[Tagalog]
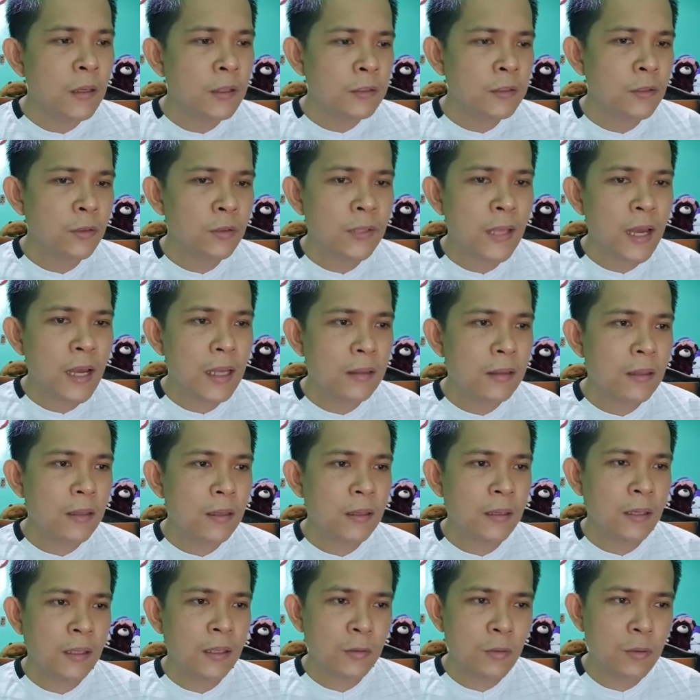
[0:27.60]
So that
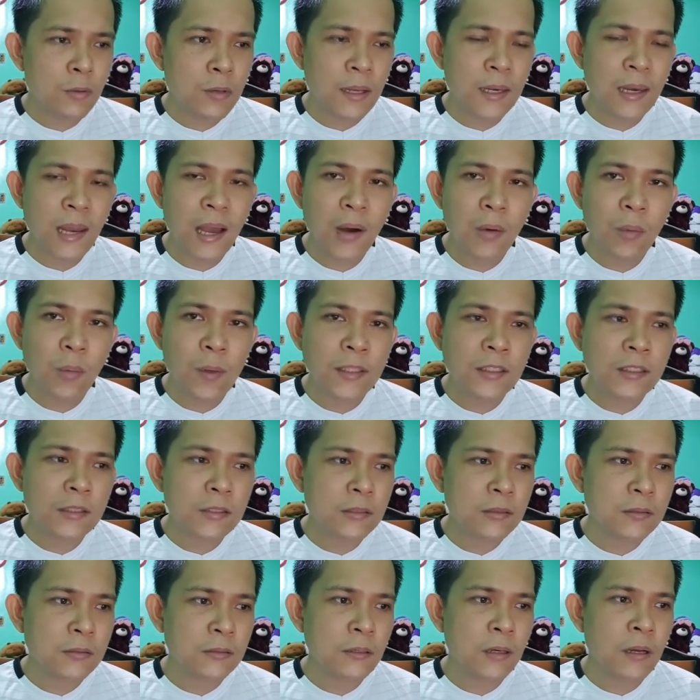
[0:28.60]
etong
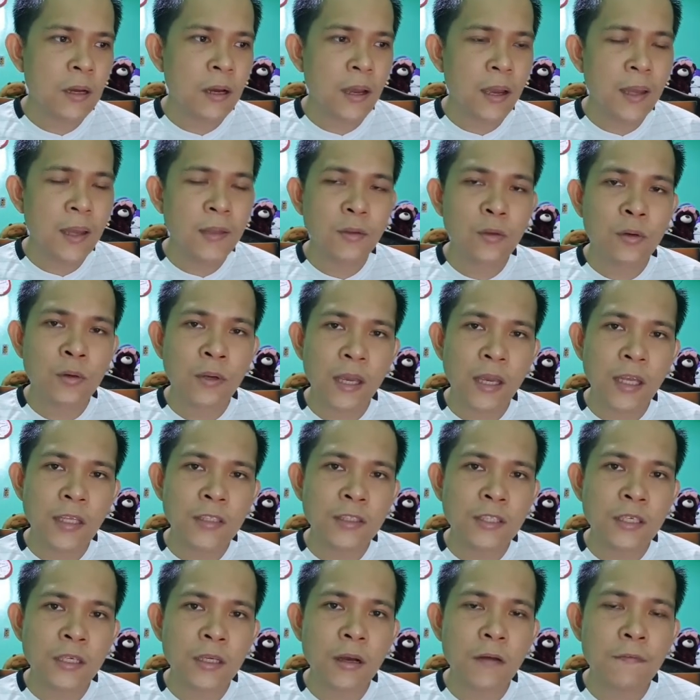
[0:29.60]
allowance, uh, etong
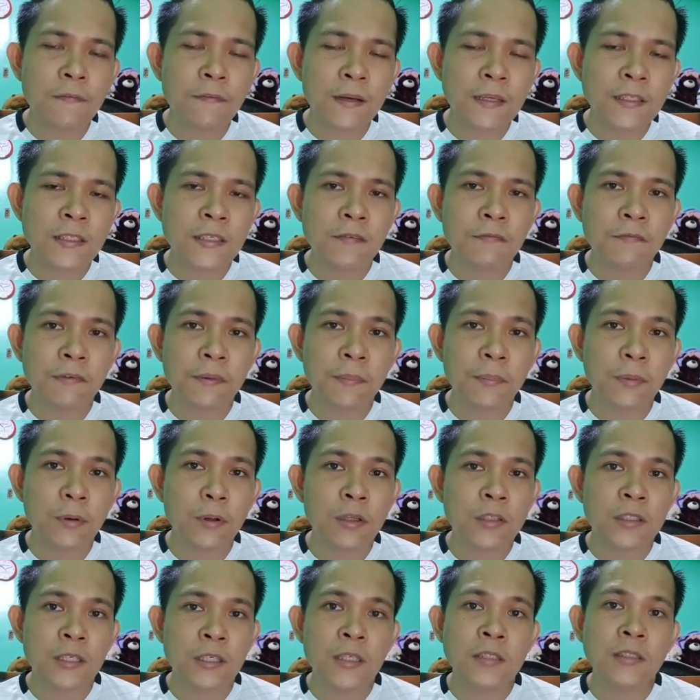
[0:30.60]
aging of
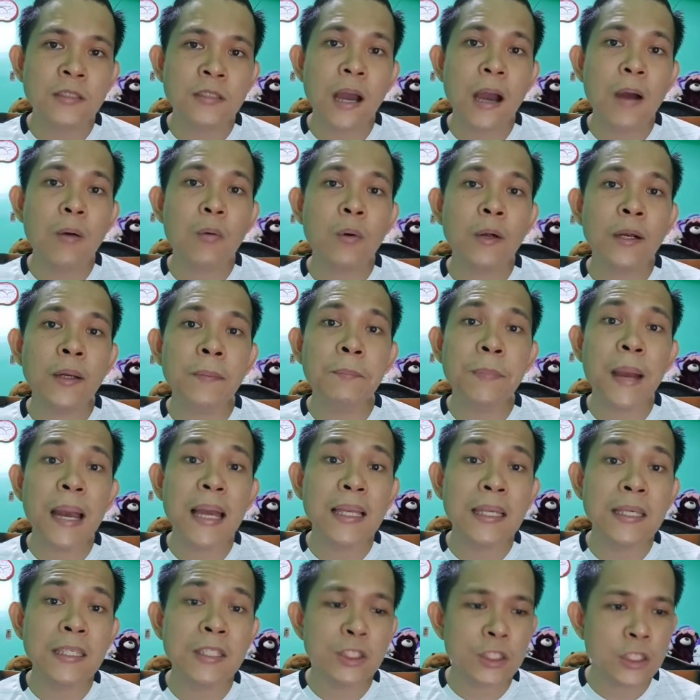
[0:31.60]
receivables is our
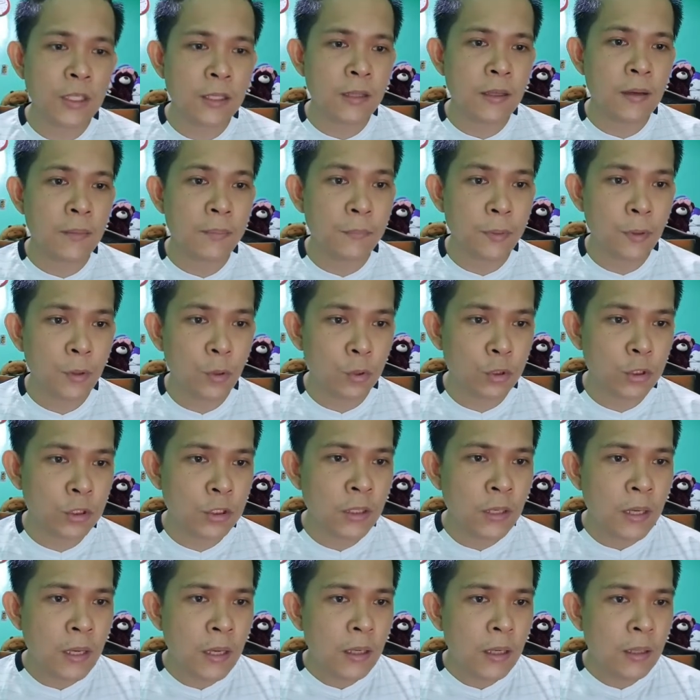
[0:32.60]
balance sheet
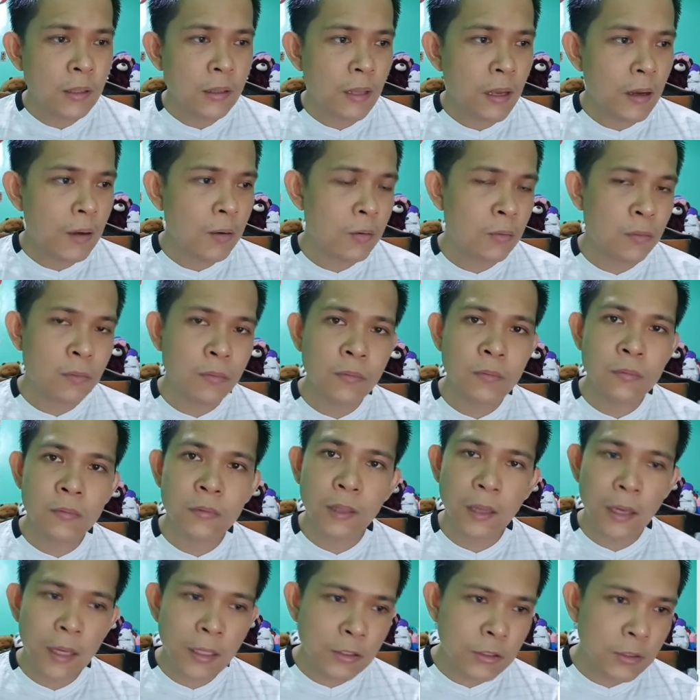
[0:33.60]
approach. Now,
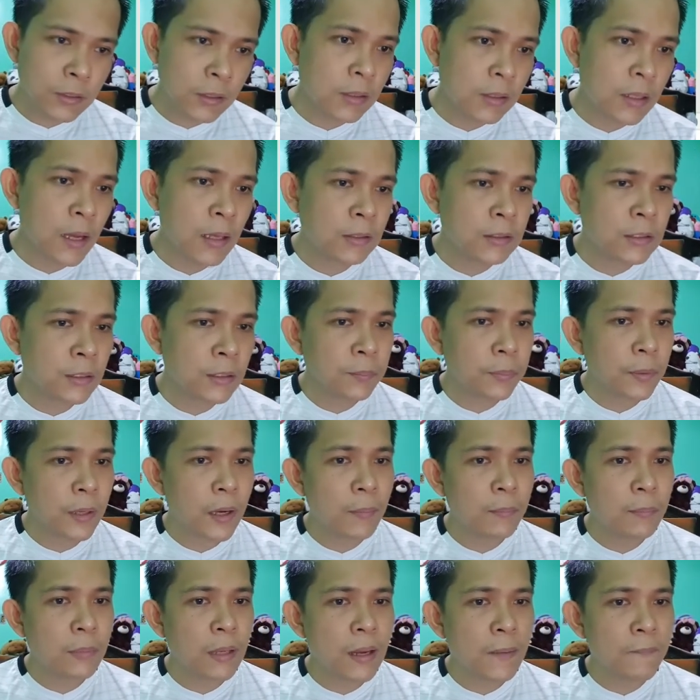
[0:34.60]
diretso na tayo sa
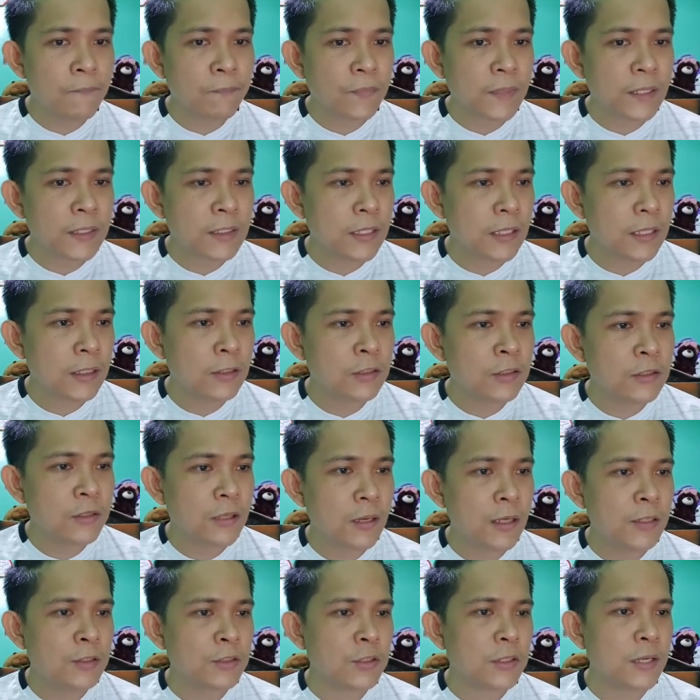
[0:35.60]
problem sa
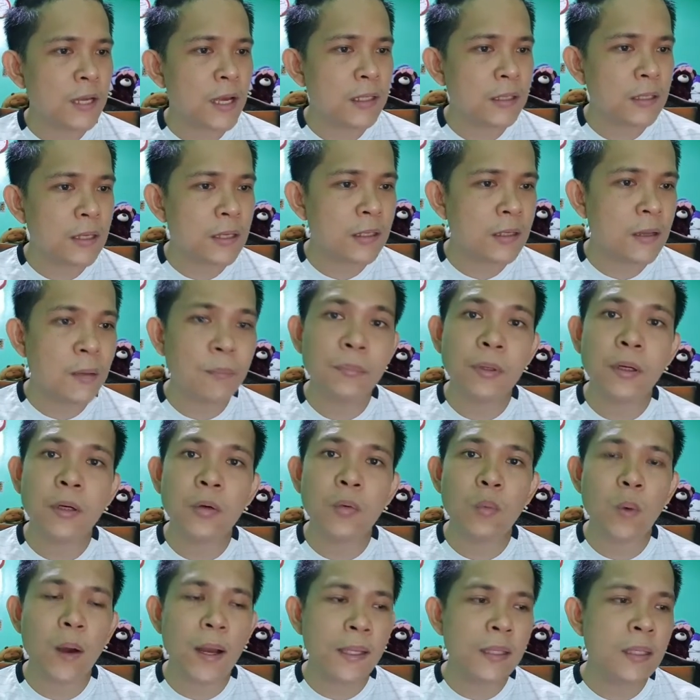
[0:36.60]
illustration natin
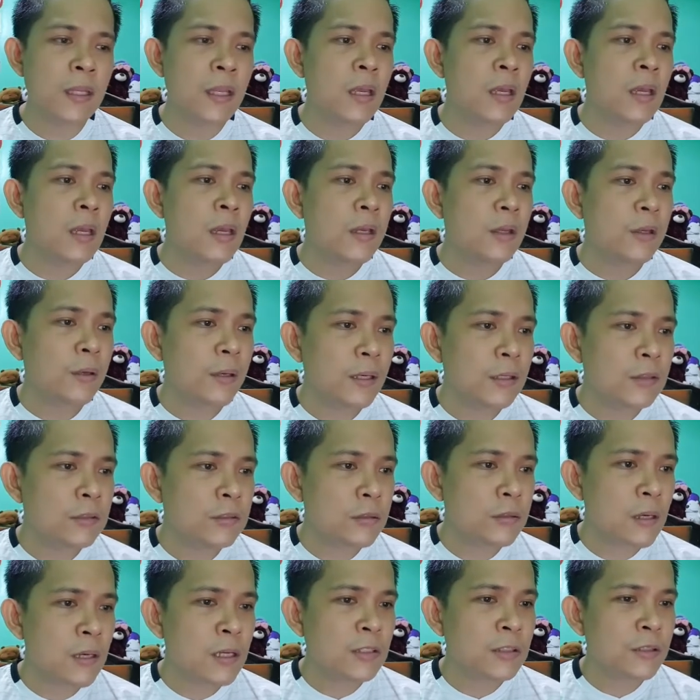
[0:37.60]
number 1. Yung
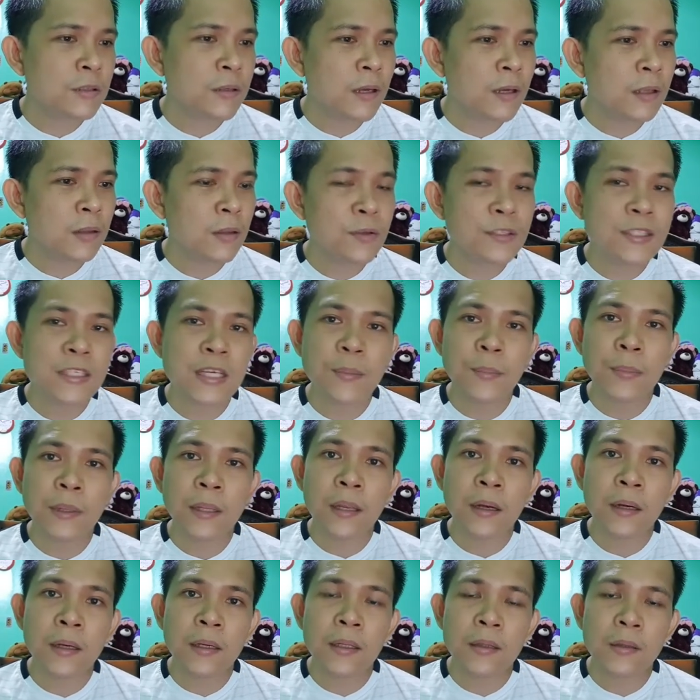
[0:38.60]
illustration na ito,
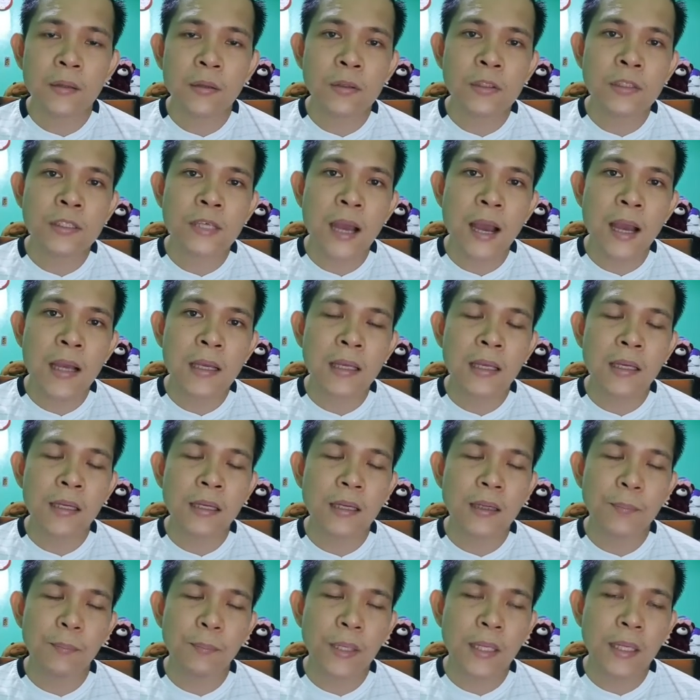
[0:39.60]
similar ito sa
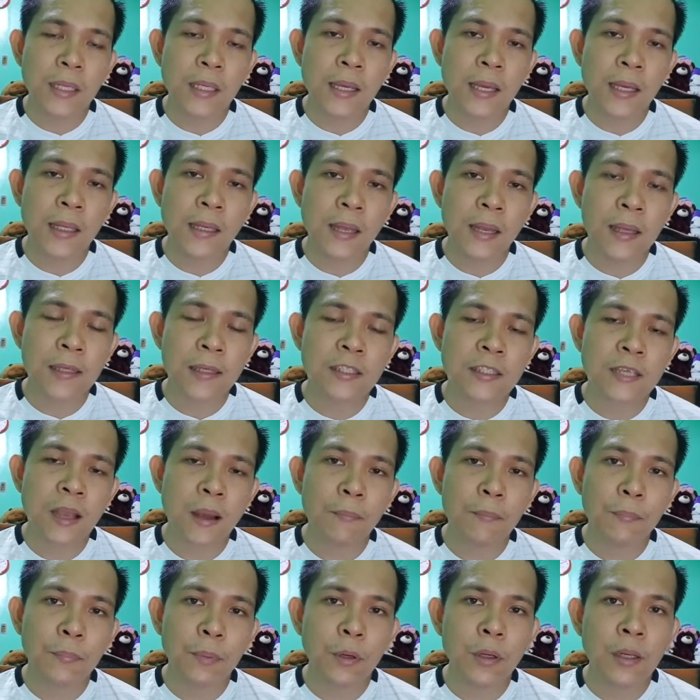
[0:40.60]
aking binigay na
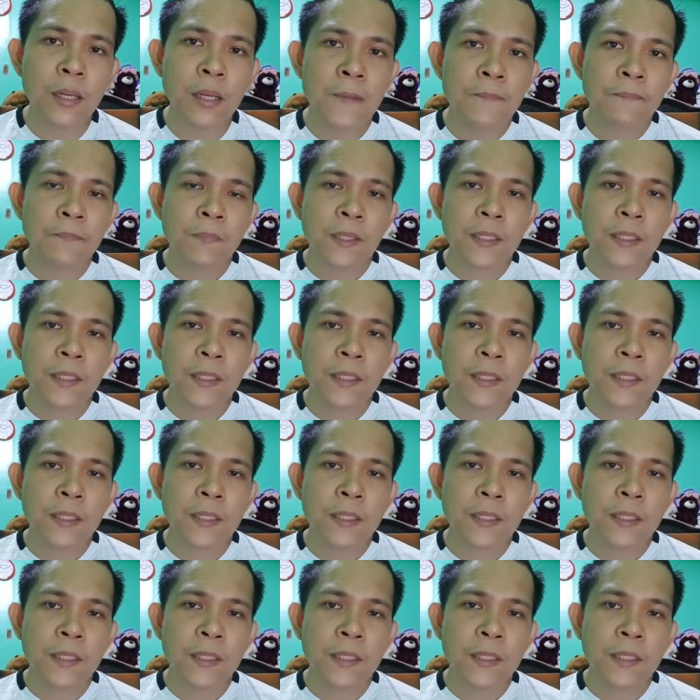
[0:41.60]
example